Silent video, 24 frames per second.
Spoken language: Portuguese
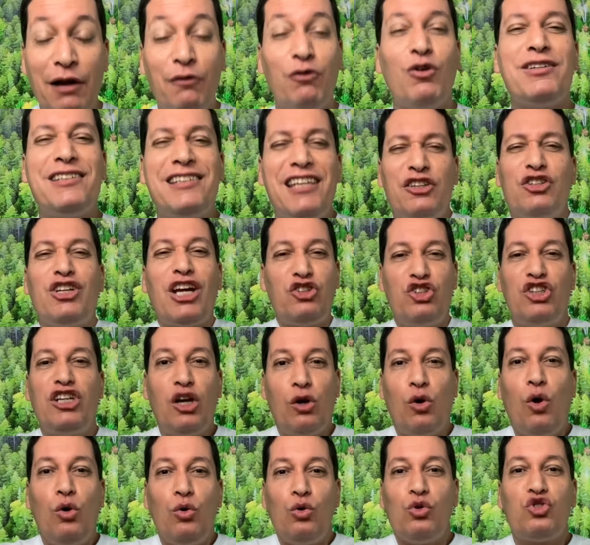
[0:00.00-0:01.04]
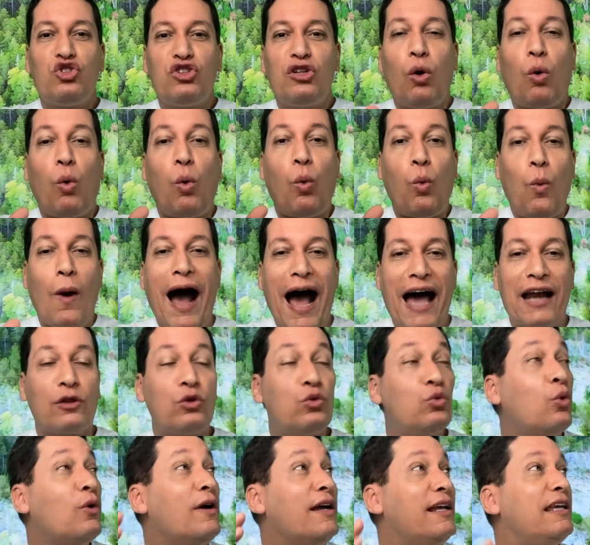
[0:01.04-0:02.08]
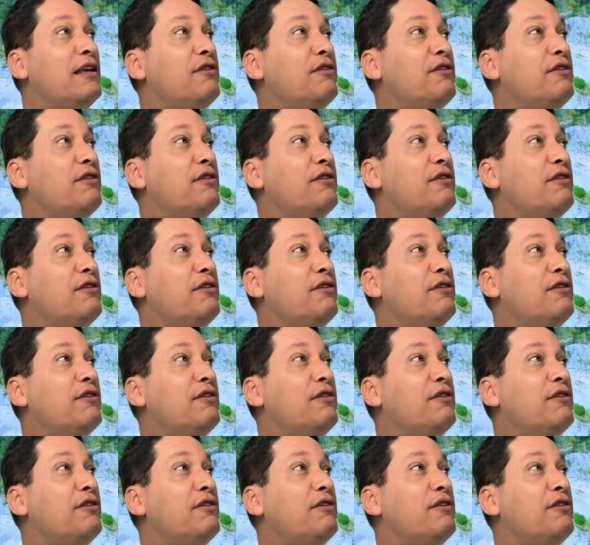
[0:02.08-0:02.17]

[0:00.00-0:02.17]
Você já chegou no seu quarto